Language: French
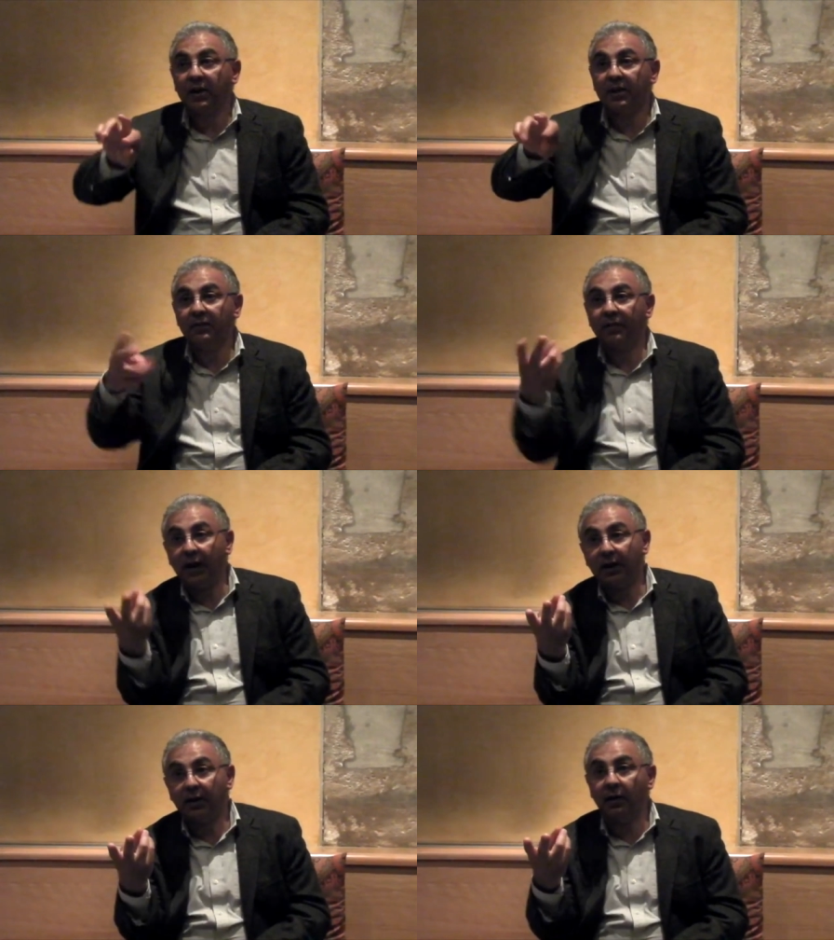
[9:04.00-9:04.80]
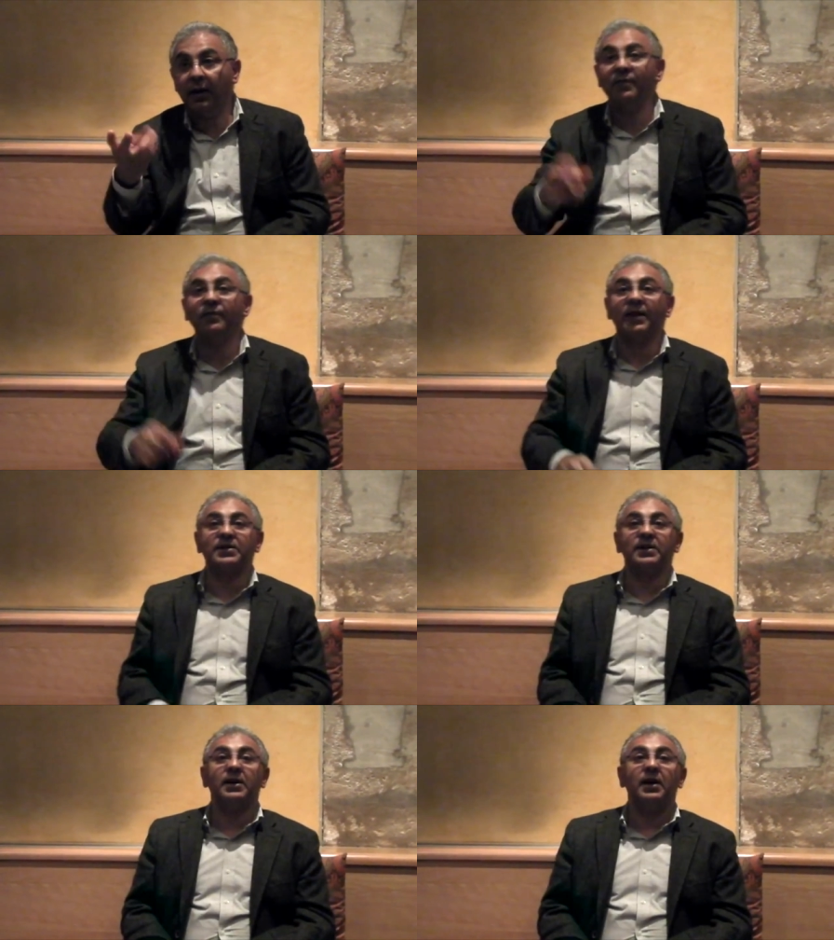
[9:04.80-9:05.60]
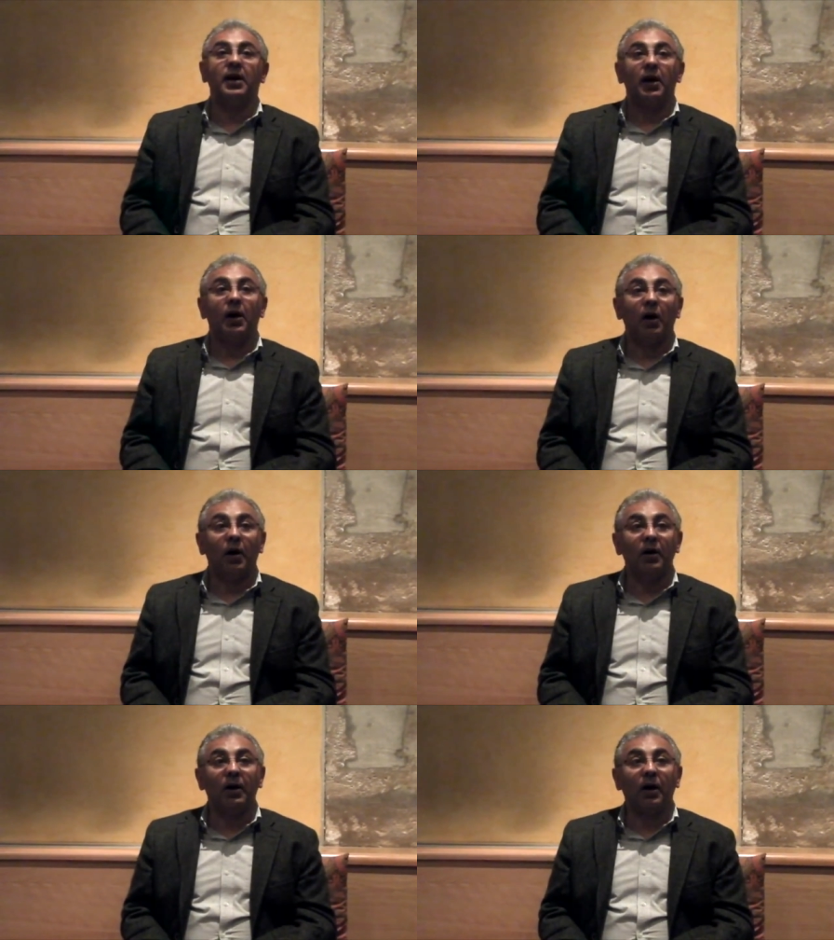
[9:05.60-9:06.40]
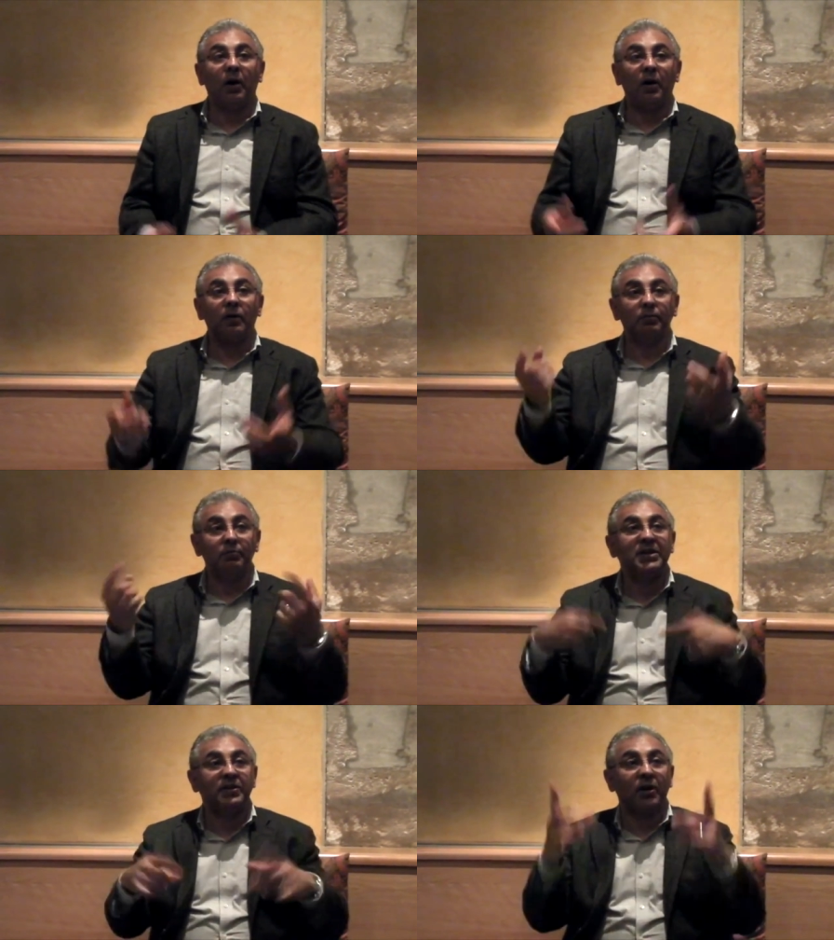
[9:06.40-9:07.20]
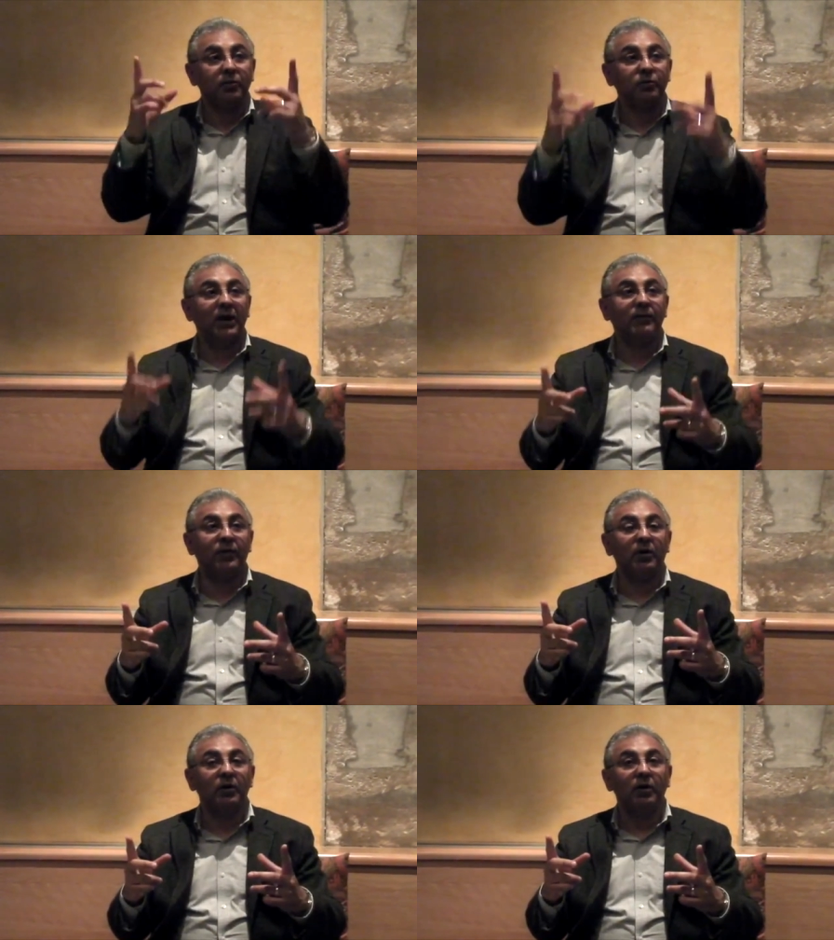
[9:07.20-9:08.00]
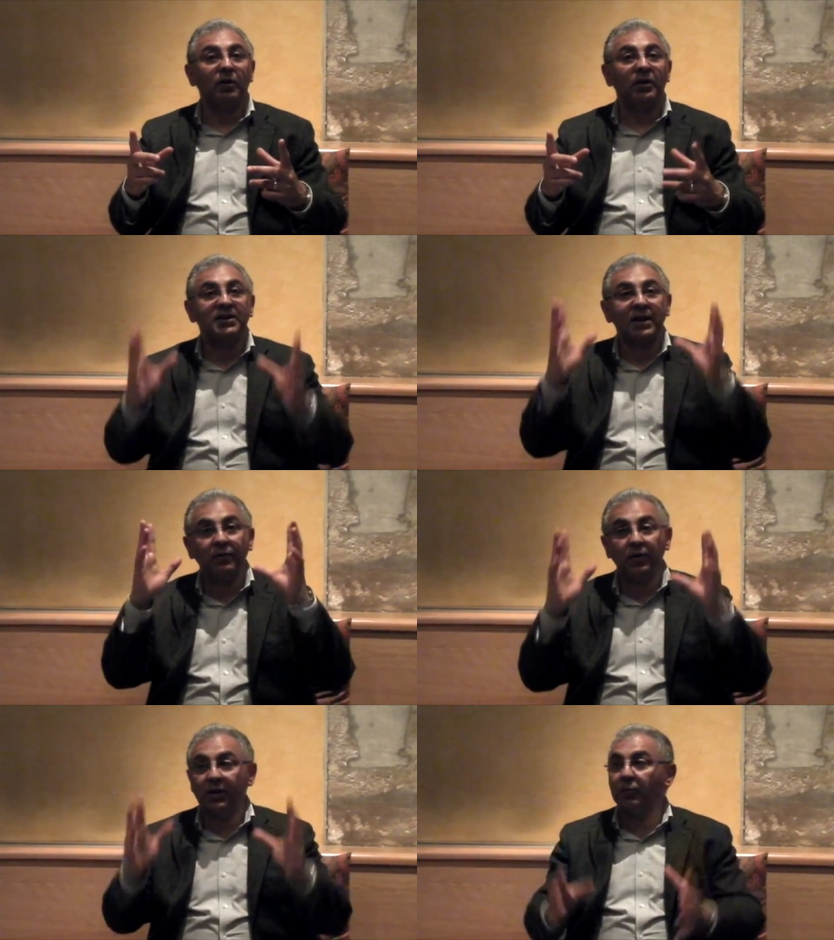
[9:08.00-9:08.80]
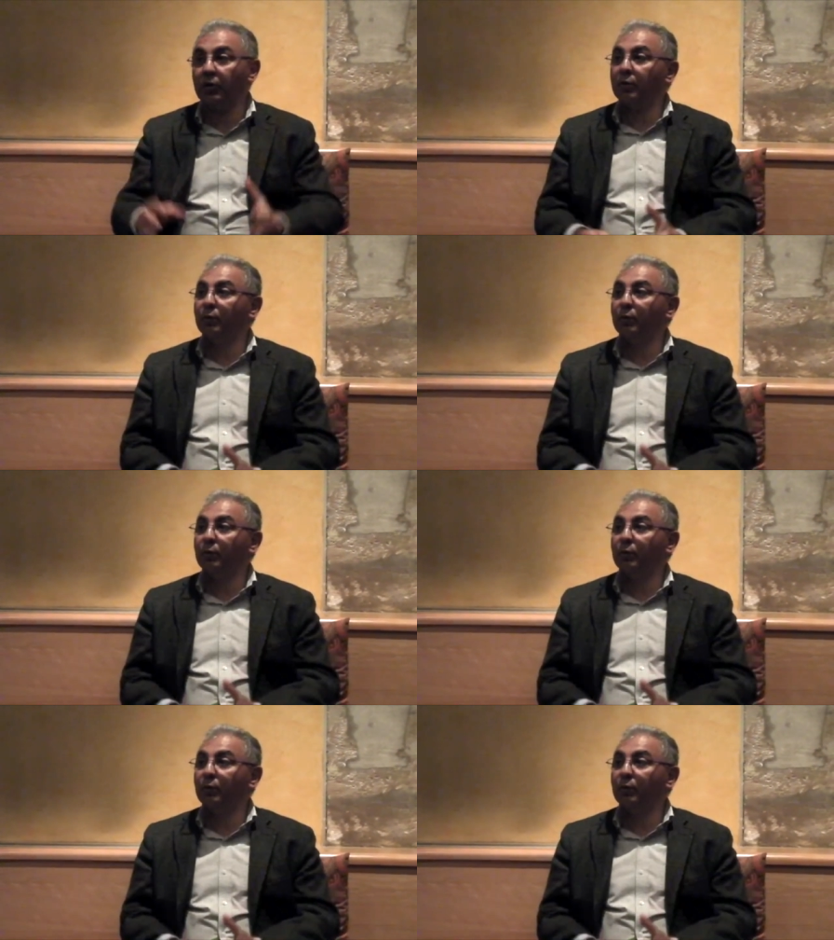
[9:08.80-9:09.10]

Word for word: il va inverser en mettant de l'avant les saveurs d'abord.